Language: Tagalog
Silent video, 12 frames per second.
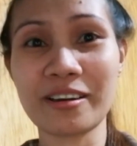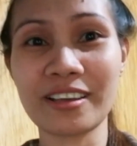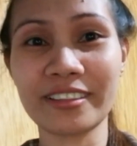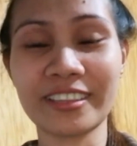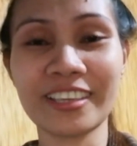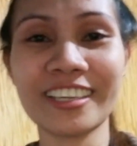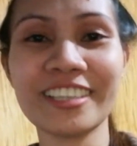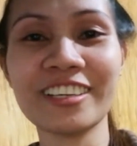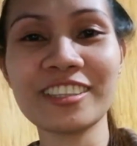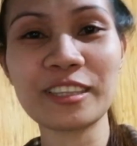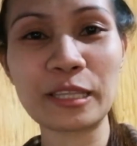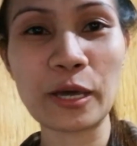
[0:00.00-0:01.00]
But we
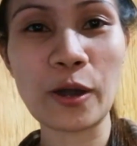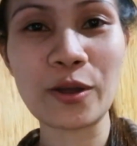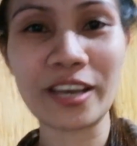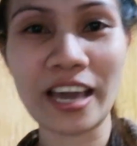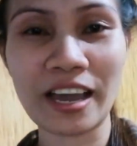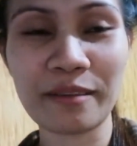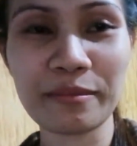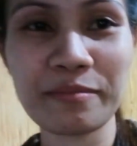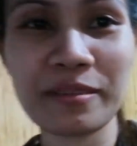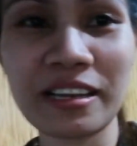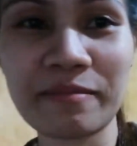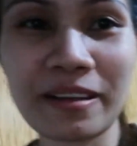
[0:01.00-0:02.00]
don't know na
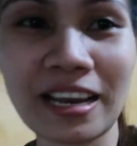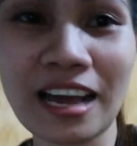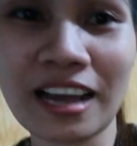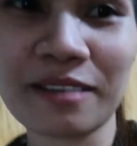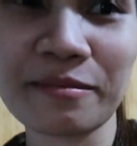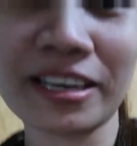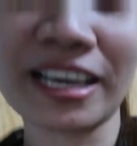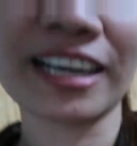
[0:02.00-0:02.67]
bibili pala kami